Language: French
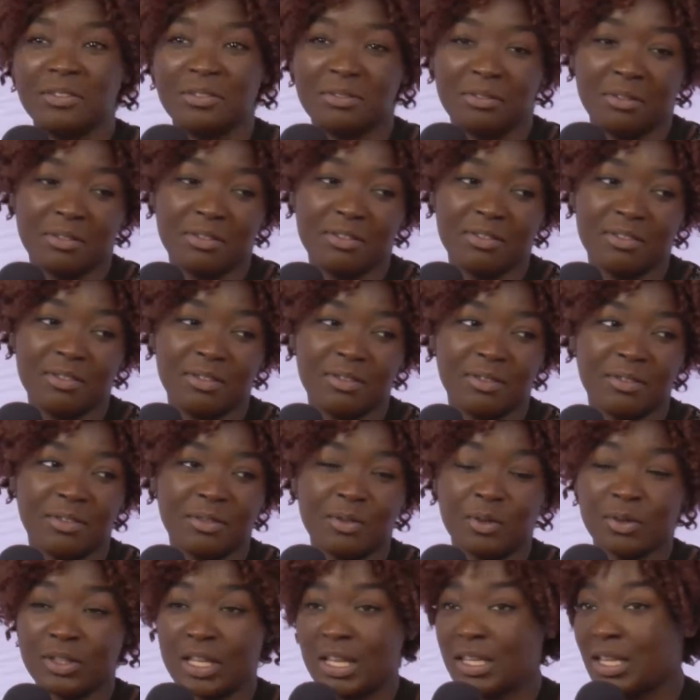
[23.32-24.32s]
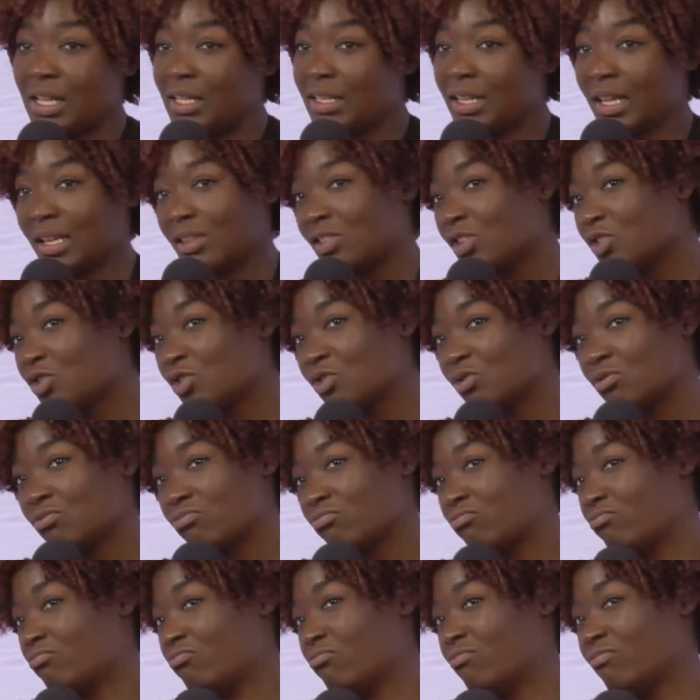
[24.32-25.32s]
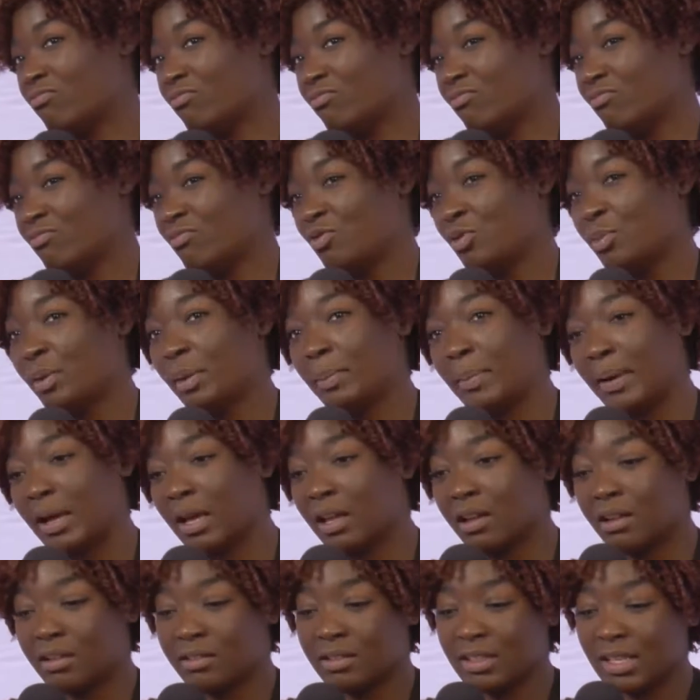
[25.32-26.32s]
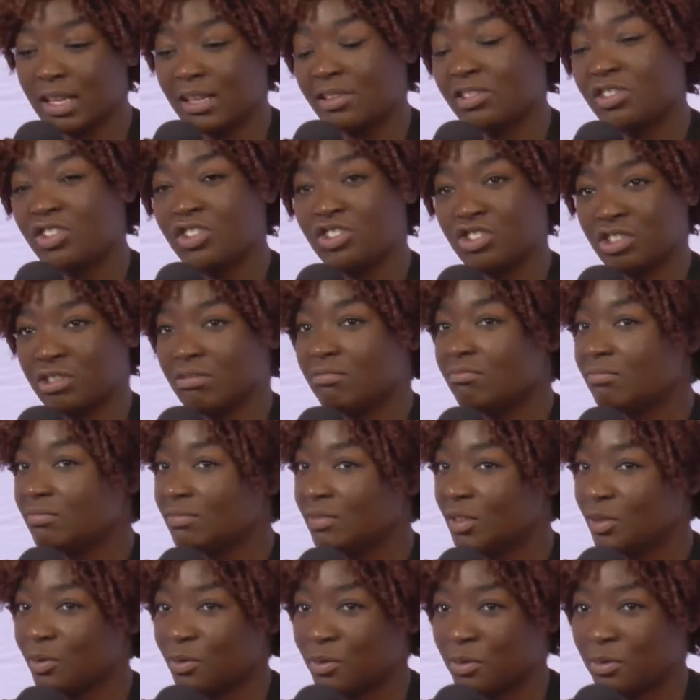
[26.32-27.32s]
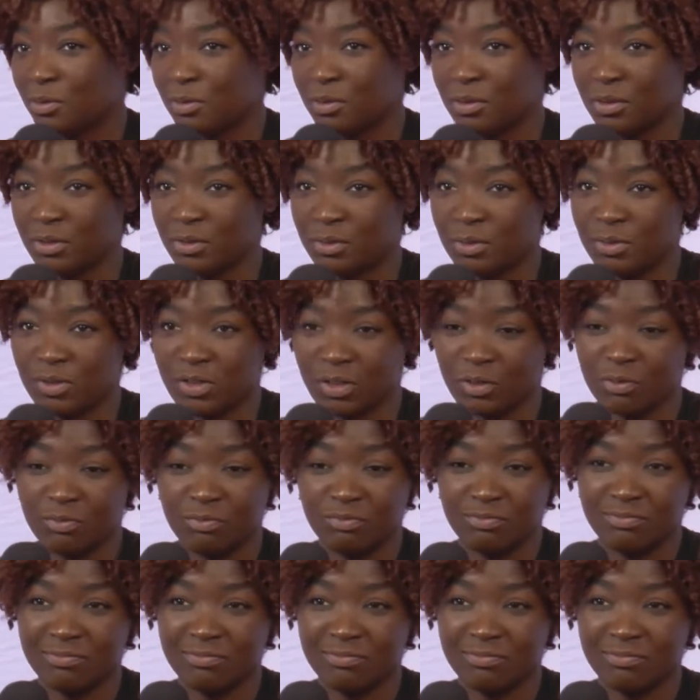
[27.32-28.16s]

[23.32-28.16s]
d'un contrat d'alternance pour préparer un DSCG en deux ans.